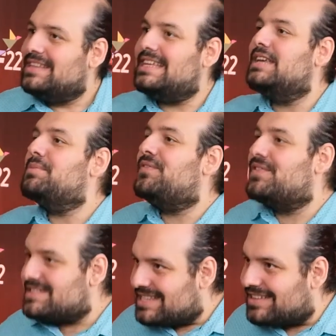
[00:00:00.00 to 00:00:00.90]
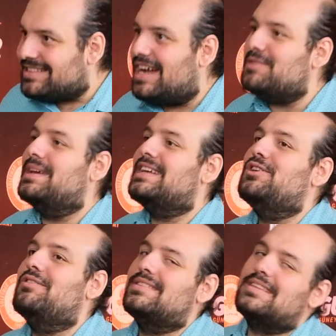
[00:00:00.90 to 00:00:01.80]
Ne gibi fırsatlar
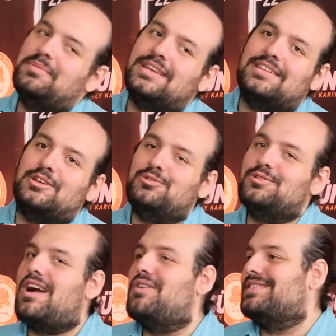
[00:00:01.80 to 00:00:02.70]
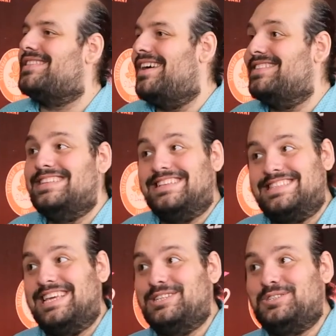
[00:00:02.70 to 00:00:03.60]
bekliyor ve tabii ki de Günkaf standı
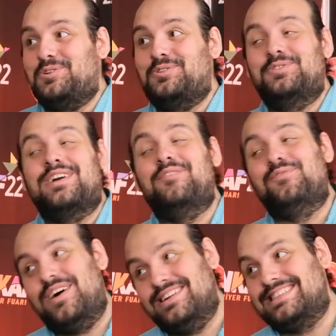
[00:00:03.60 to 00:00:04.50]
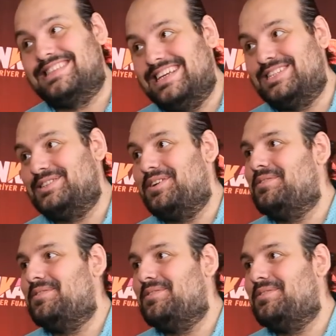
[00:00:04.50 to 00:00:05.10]
nasıl geçiyor? Günkaf var nasıl geçiyor?